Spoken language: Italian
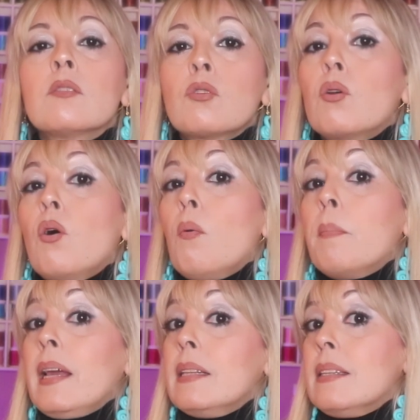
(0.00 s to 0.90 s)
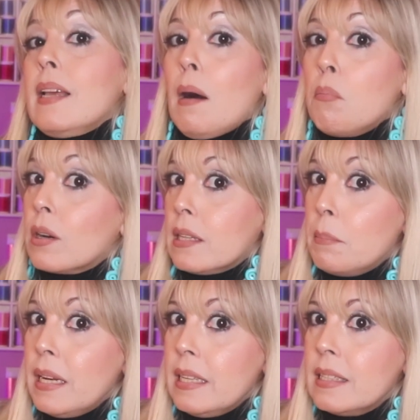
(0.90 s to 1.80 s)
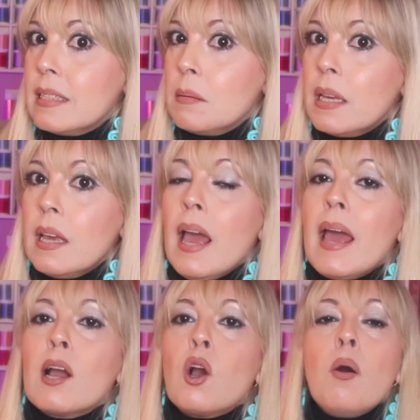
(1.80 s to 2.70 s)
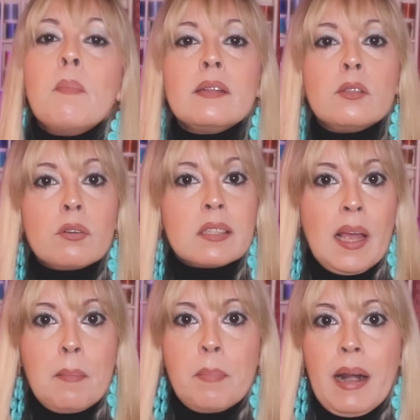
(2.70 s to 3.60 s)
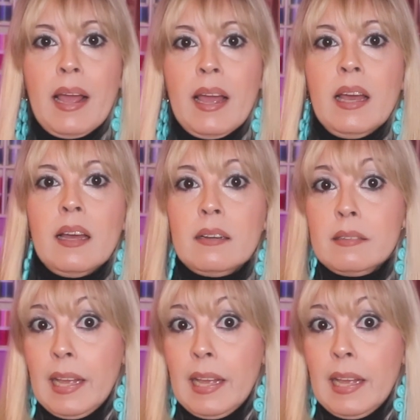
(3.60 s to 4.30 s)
sono prezzi abbordabilissimi e come ti ho sempre eh,